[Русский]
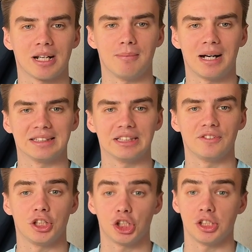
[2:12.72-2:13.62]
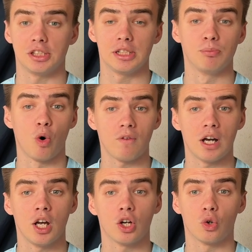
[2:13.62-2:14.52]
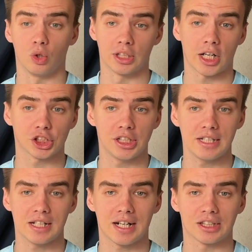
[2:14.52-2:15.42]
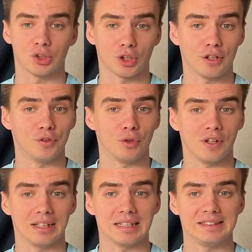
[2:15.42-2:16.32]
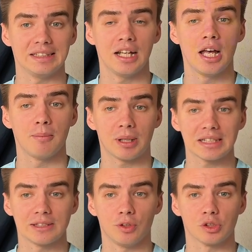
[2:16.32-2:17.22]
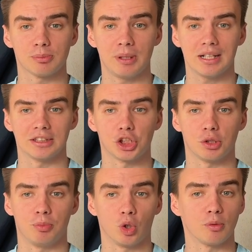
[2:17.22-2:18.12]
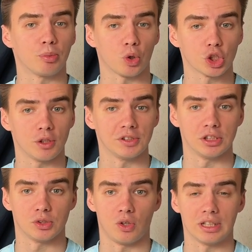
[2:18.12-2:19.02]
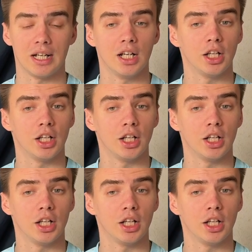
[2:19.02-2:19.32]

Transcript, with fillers: команды 2007 года рождения, которая в UFL-1 праздновала успех над чемпионом прошлого сезона